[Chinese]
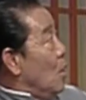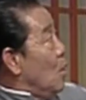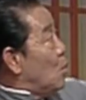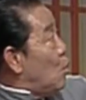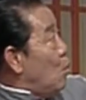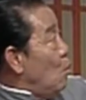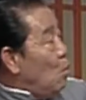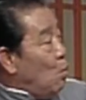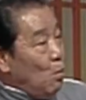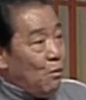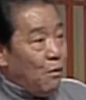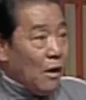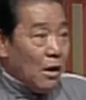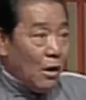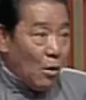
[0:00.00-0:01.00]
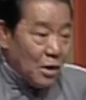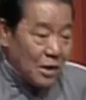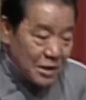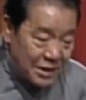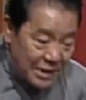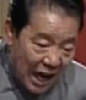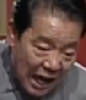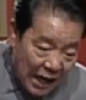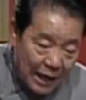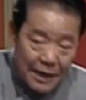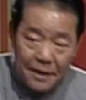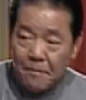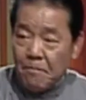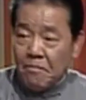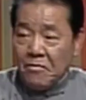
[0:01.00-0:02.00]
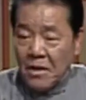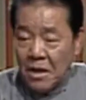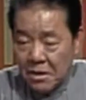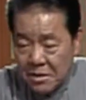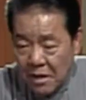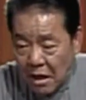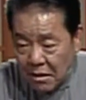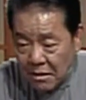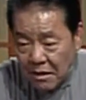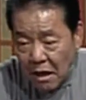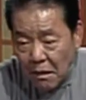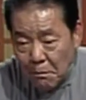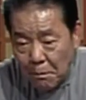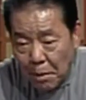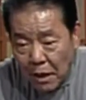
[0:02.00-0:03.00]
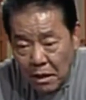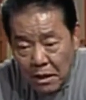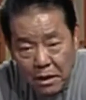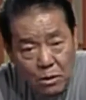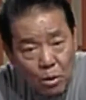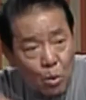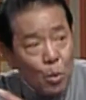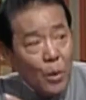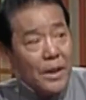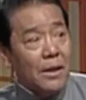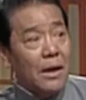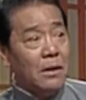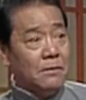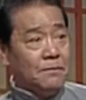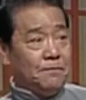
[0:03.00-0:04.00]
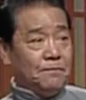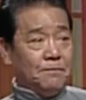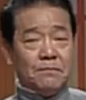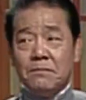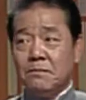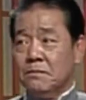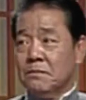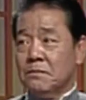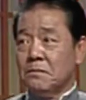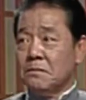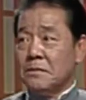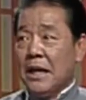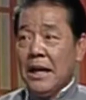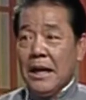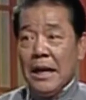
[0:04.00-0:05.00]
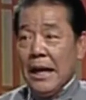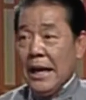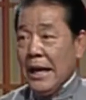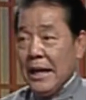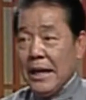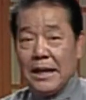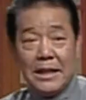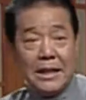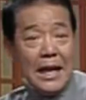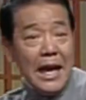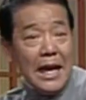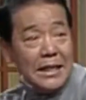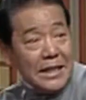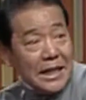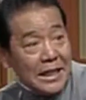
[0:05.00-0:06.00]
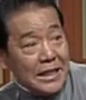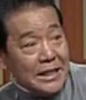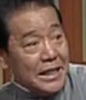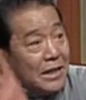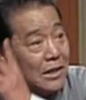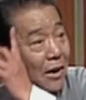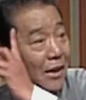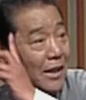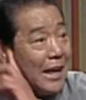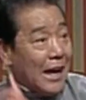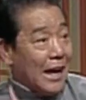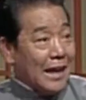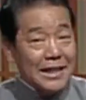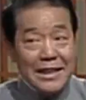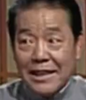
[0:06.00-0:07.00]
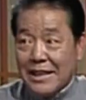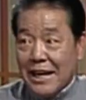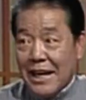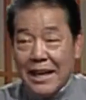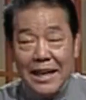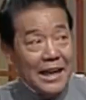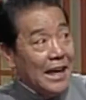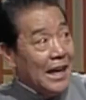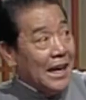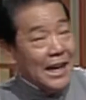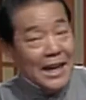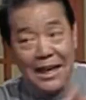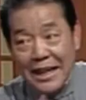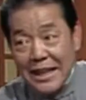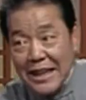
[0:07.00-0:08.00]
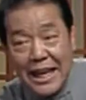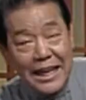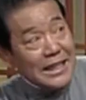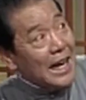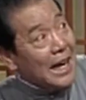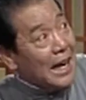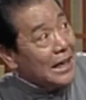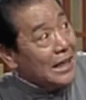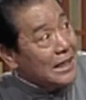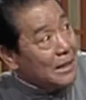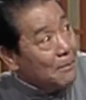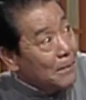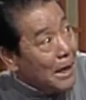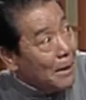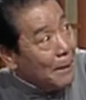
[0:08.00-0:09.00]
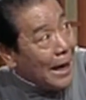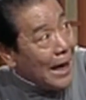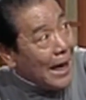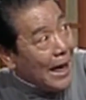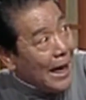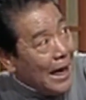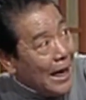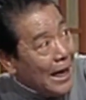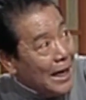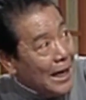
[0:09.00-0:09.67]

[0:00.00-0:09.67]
从五凤楼上下来，上灯棚里头关灯。哎，太监给他介绍，你看这这，殿下看这什么灯来？哎，